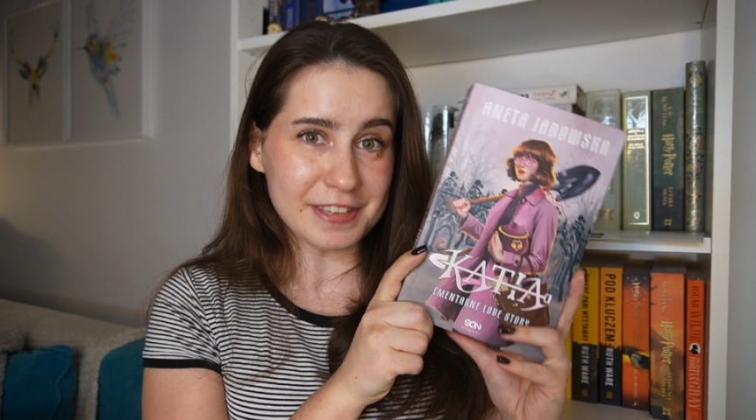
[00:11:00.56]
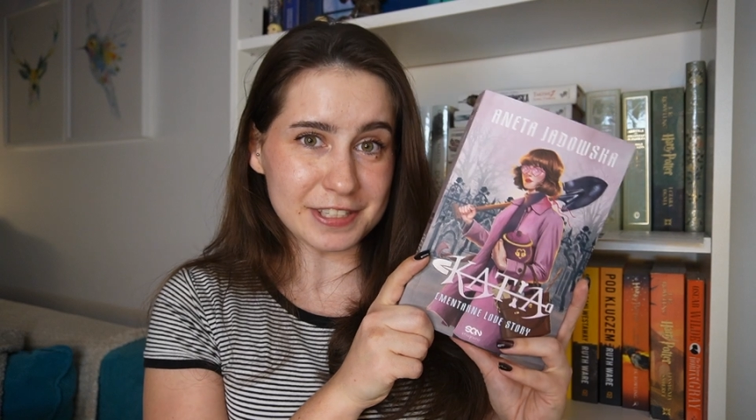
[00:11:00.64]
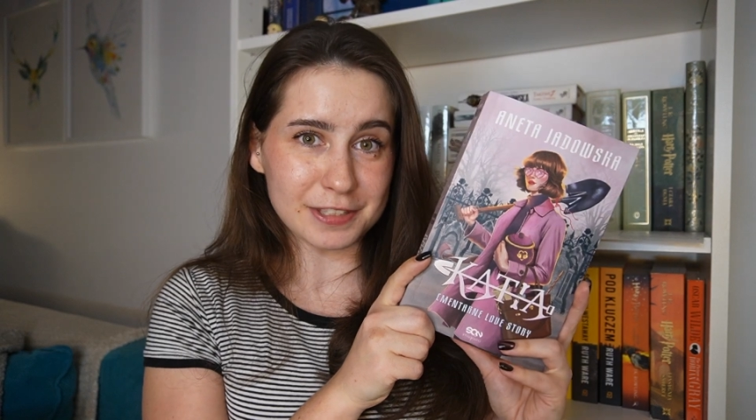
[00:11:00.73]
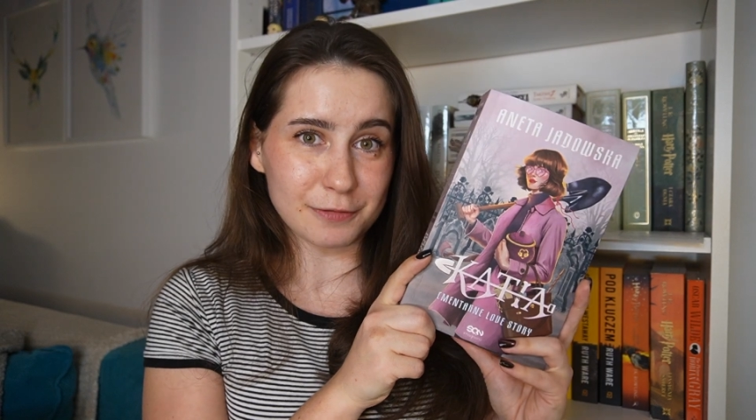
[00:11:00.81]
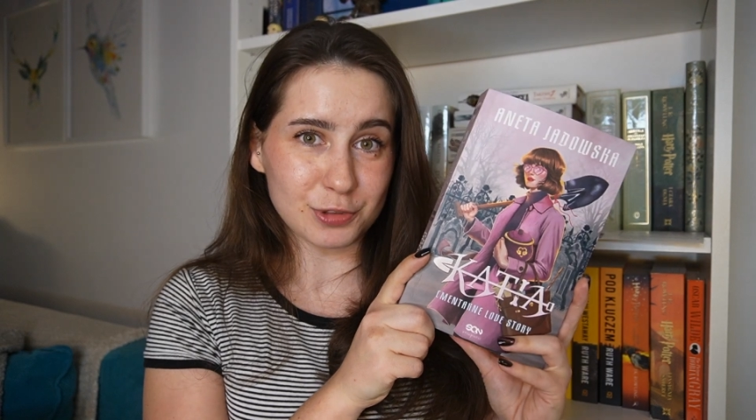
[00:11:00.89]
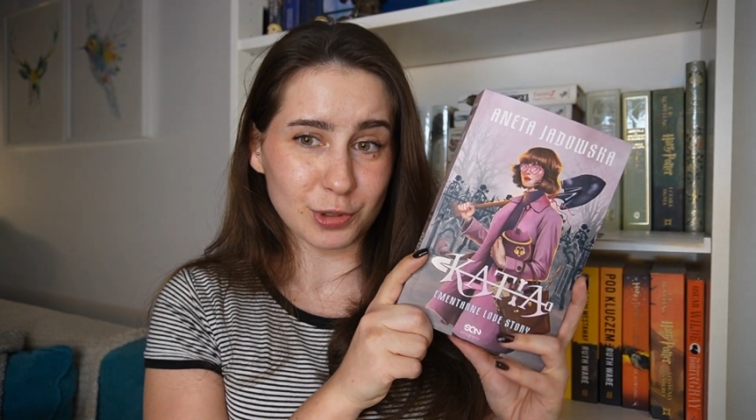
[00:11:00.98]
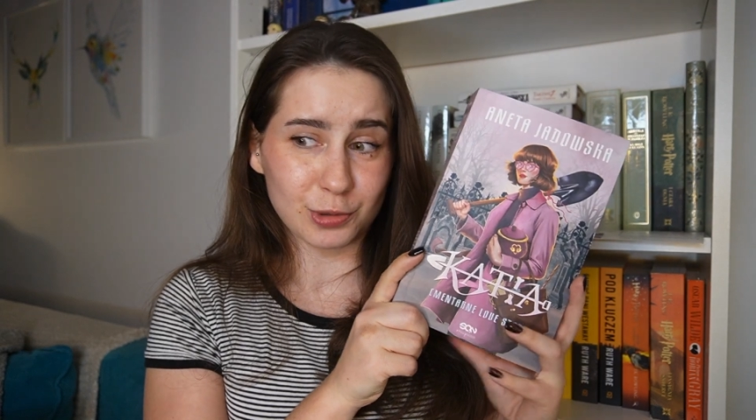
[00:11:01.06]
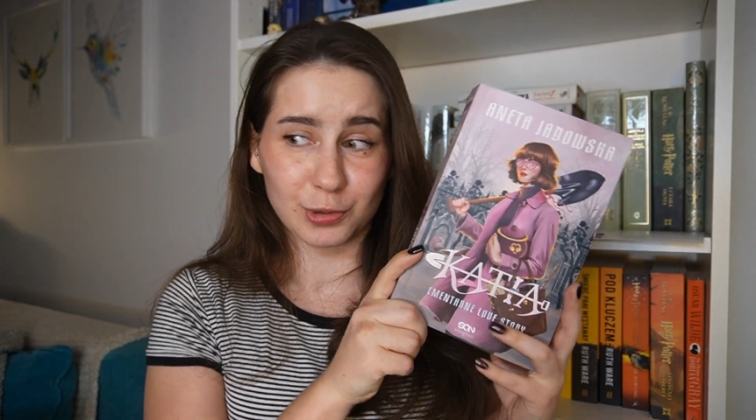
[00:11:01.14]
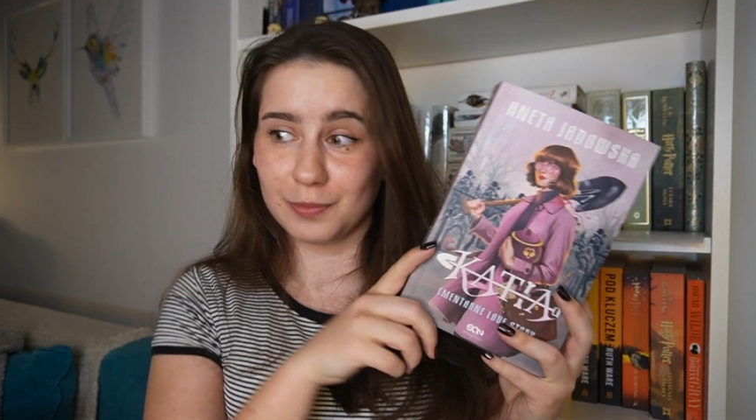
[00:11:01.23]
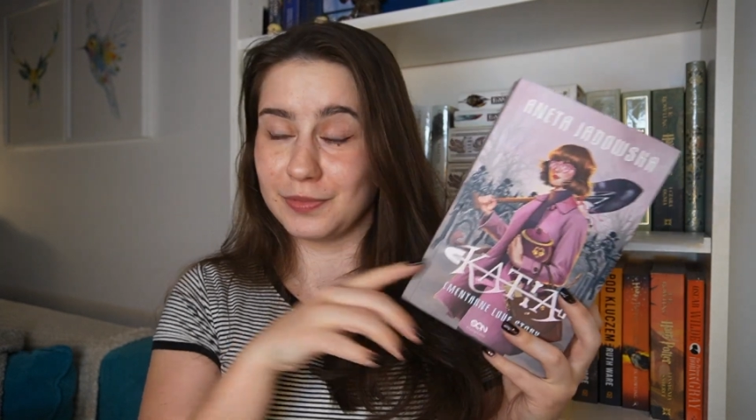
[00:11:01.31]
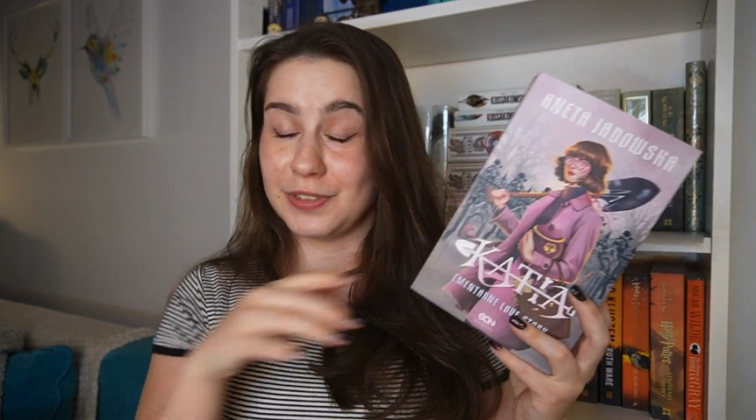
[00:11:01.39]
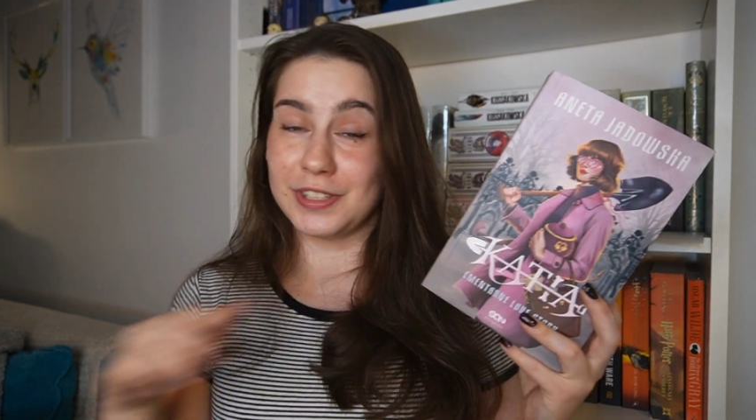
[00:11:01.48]
Jestem w
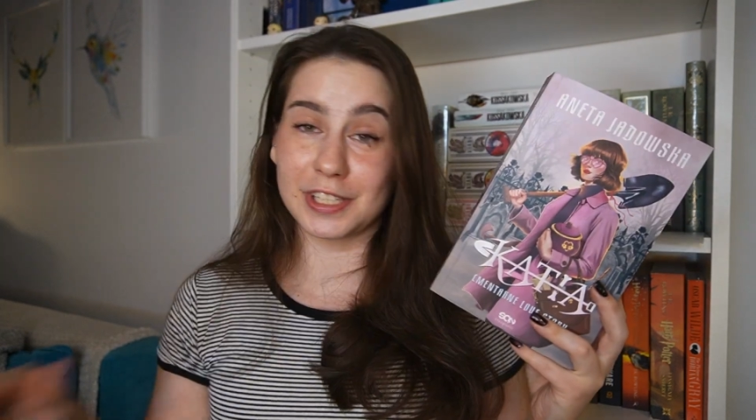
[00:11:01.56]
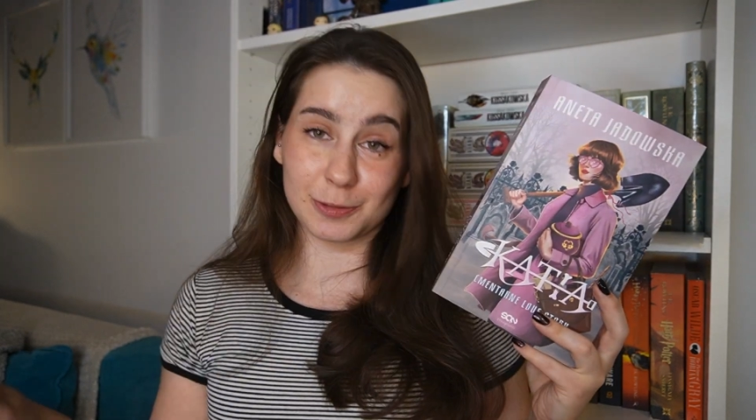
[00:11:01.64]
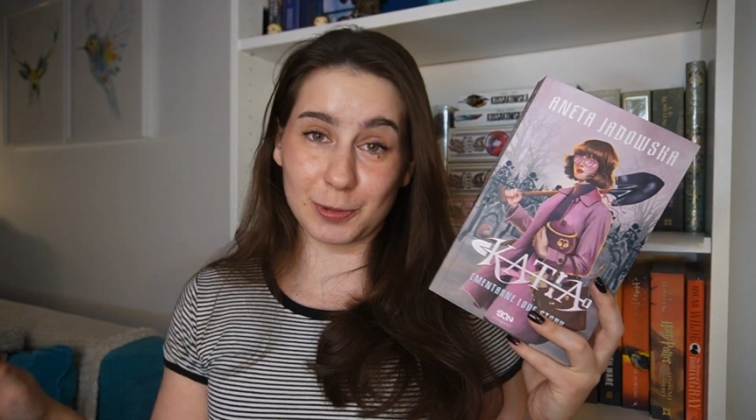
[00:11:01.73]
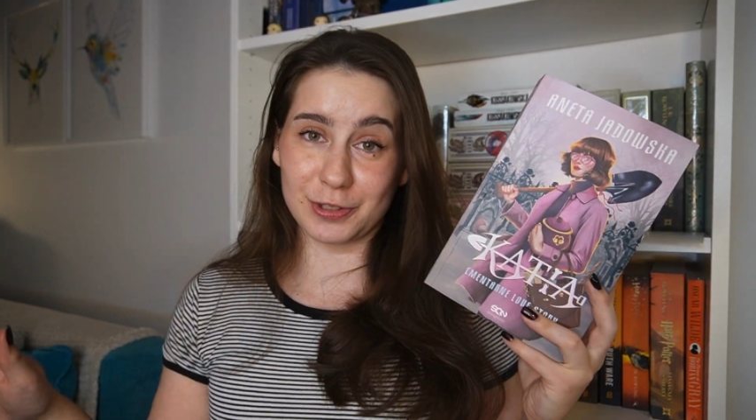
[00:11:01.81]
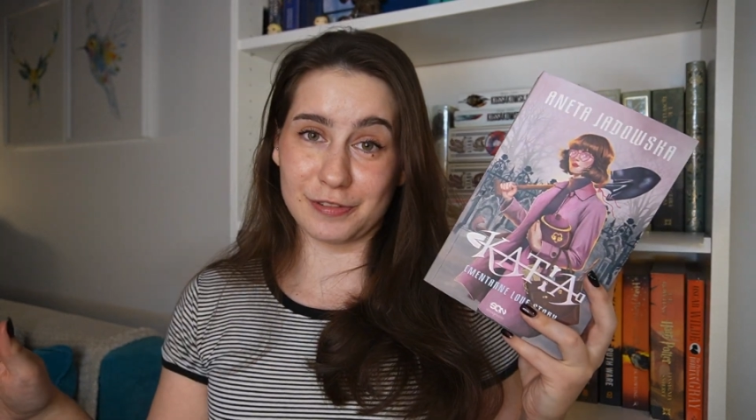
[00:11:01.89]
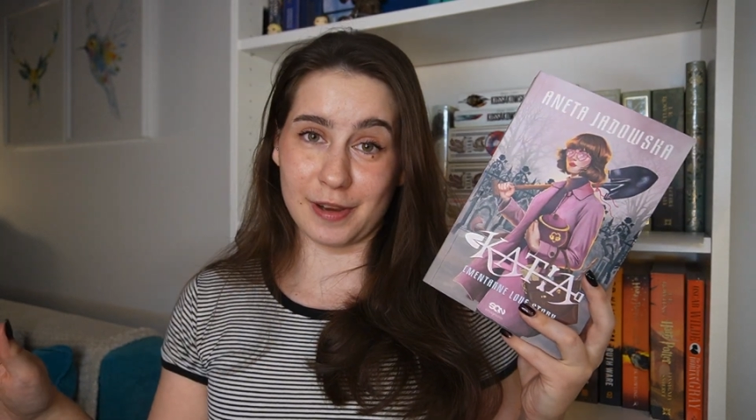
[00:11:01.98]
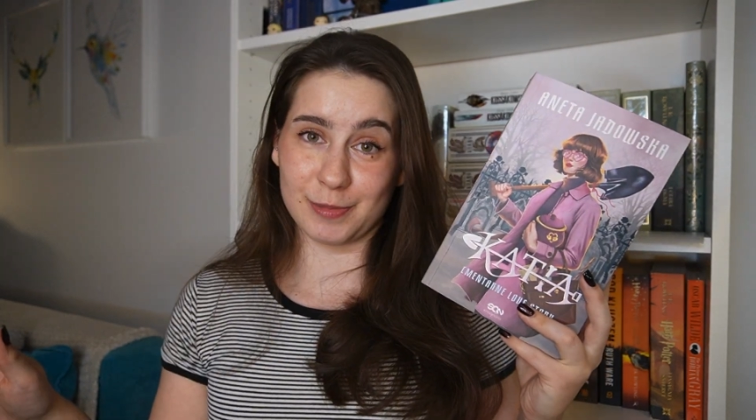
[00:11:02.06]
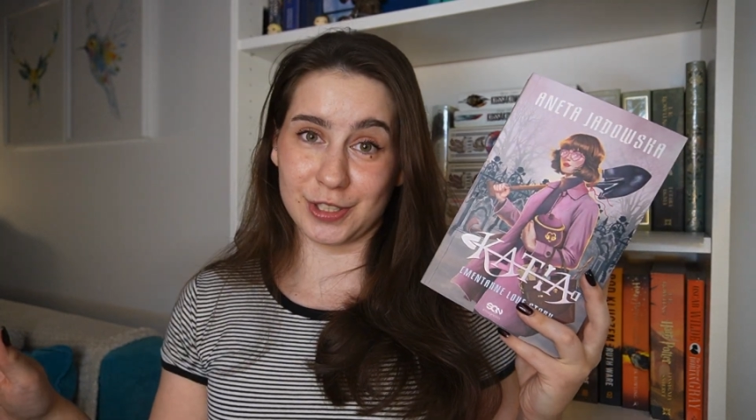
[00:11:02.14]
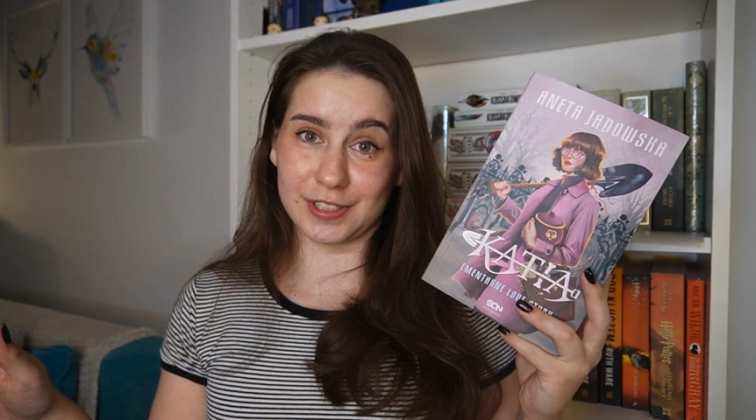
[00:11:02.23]
szoku. Nie spodziewałam się,